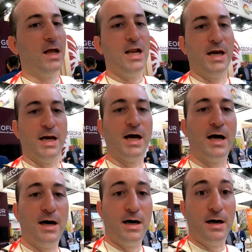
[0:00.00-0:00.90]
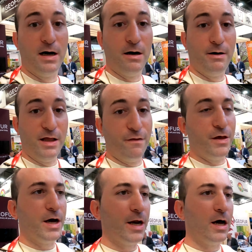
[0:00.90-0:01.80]
la naranja
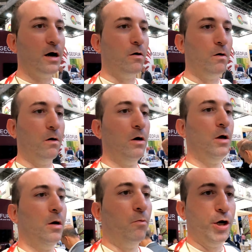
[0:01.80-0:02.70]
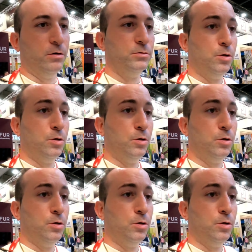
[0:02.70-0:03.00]
valenciana o bueno,